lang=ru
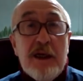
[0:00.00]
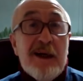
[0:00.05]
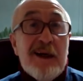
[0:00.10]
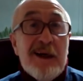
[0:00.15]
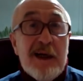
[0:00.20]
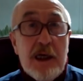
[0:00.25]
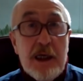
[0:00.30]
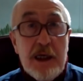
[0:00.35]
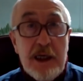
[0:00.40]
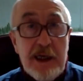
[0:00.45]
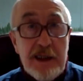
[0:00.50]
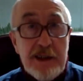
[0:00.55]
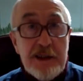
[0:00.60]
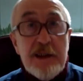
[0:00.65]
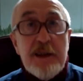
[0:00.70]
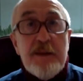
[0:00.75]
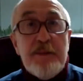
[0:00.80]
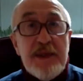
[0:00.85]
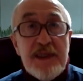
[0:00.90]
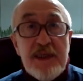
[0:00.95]

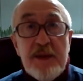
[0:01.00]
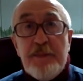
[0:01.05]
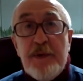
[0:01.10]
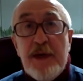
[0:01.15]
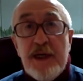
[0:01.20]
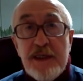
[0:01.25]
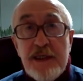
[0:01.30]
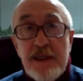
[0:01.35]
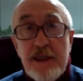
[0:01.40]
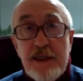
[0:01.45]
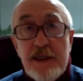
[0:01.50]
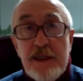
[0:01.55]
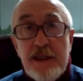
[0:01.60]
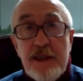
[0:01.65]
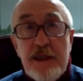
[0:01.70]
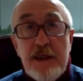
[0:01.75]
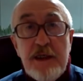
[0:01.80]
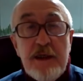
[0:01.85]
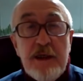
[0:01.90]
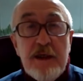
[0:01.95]
гарантии
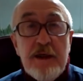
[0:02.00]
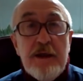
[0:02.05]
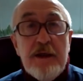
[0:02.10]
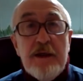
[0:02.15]
безопасности.